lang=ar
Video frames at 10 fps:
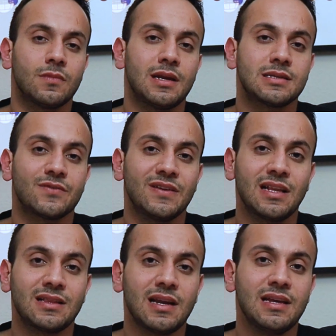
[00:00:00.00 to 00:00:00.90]
الاستفادة
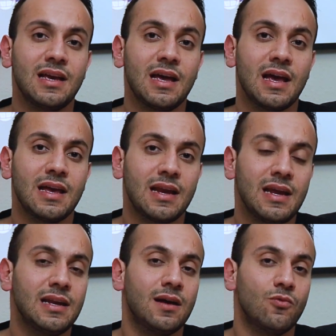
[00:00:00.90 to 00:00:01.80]
التانية هي ان
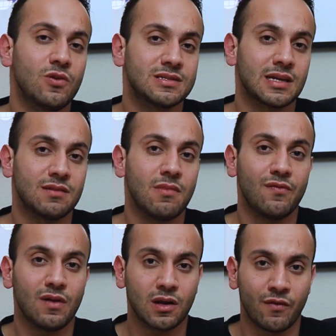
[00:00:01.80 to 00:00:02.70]
احنا ممكن نستخدمها
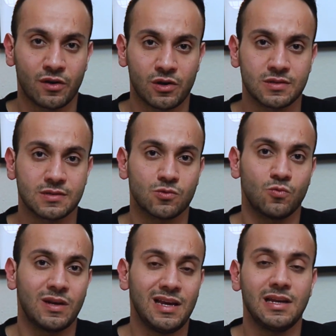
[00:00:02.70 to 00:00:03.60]
في الجوفرنانس
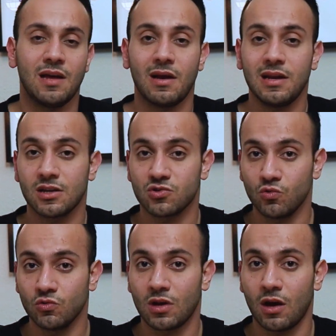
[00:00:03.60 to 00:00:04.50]
وان احنا يبقى لينا
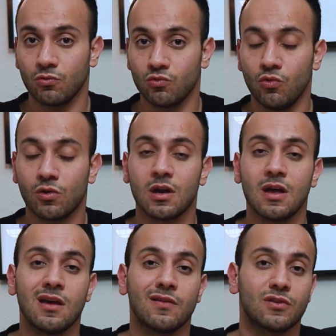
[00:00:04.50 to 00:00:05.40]
صوت او دور
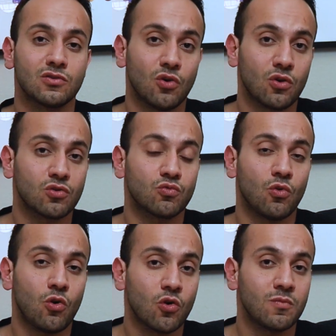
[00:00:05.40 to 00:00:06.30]
في ادارة
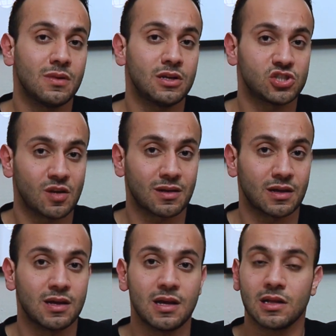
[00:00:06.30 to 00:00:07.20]
وحكم الشبكة
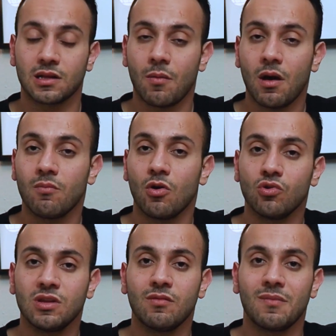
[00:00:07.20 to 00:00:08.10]
طبعا
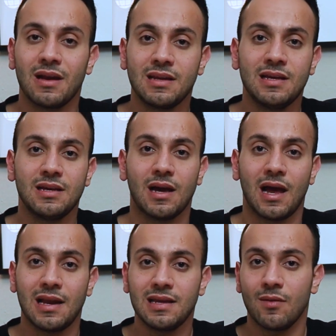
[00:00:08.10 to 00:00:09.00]
الموضوع ده بيبقى ليه
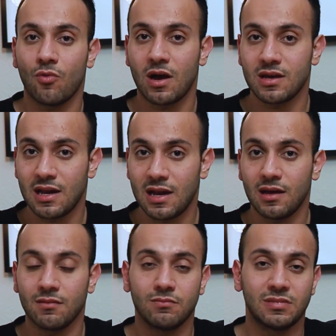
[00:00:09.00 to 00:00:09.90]
آلية معينة
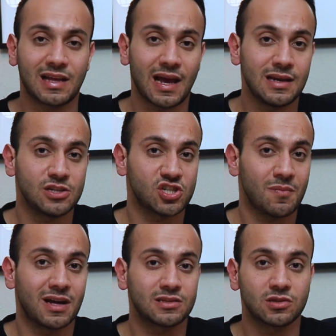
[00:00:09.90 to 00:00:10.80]
بتخلي
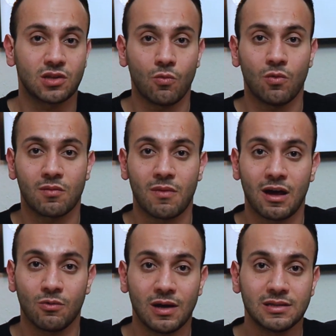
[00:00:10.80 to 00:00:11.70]
الشبكة تتطور مع
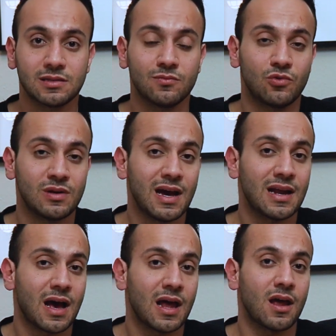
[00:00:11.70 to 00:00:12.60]
الوقت
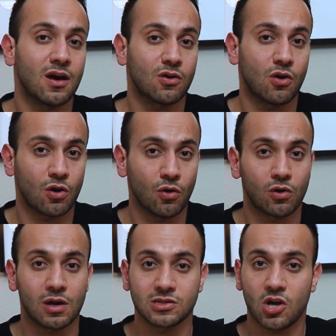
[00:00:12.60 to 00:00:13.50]
بناء على
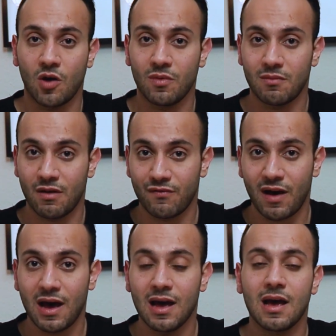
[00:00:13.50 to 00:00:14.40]
قرار أصحاب
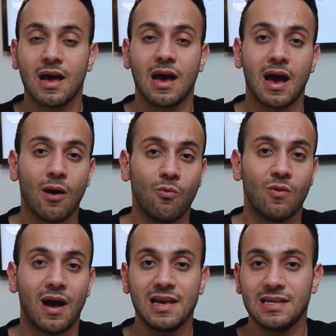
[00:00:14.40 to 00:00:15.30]
المنفعة
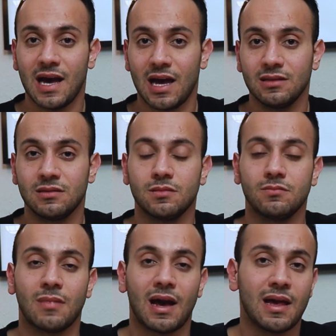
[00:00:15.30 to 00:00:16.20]
أو أي حد
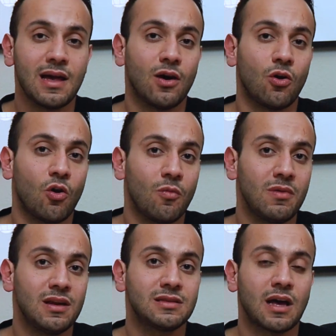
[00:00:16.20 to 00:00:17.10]
معاه
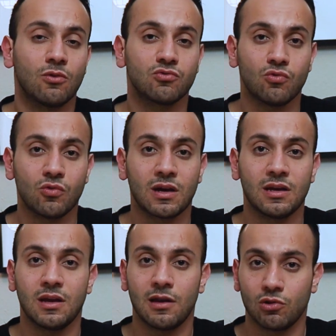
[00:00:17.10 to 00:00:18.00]
عملة أو
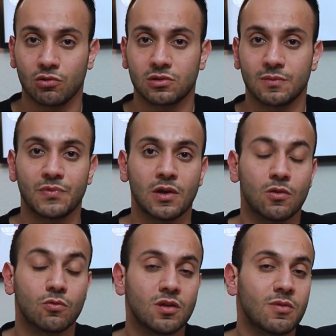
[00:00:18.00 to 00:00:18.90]
توكن الدوت
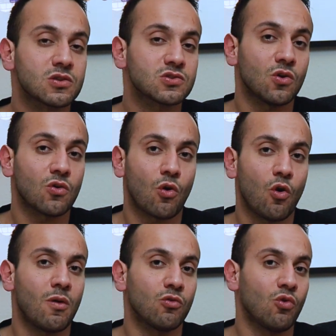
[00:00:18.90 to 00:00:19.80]
وده باختصار هو
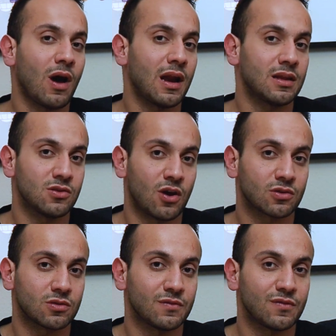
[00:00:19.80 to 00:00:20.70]
موضوع حلقة
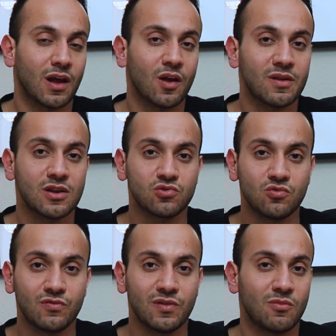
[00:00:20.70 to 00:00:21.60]
النهاردة فيلا بينا
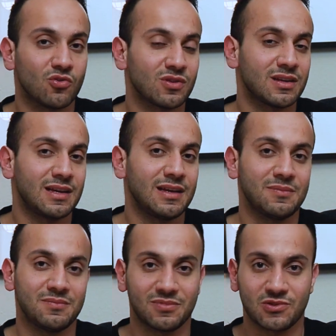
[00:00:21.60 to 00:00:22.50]
نشوف الموضوع ده إيه
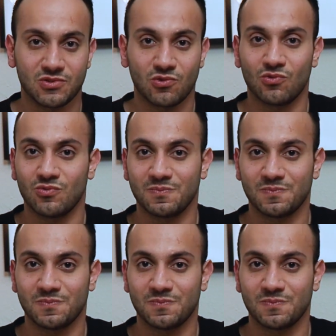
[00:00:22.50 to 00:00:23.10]
قصته